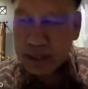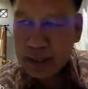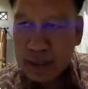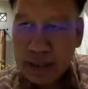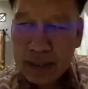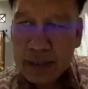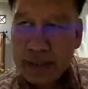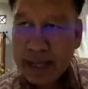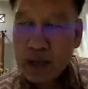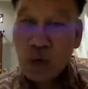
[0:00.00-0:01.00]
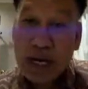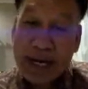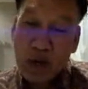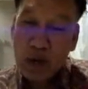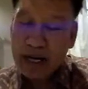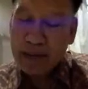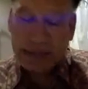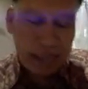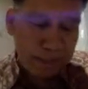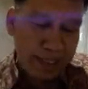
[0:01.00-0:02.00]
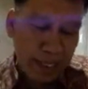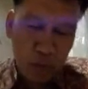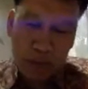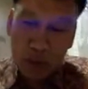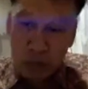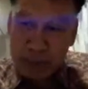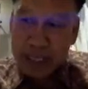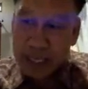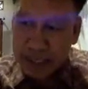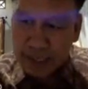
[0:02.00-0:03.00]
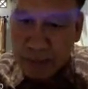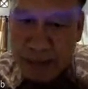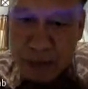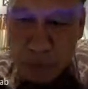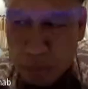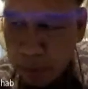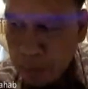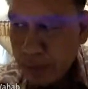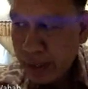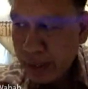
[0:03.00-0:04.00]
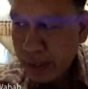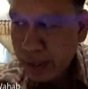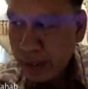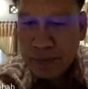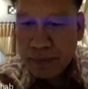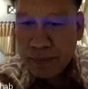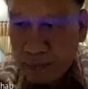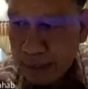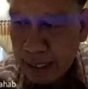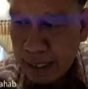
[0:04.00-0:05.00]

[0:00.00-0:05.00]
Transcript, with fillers: uh, naik kuda naik kuda nama siapa saya lupa itu yang meninggal karena saya paru gitu ya bintang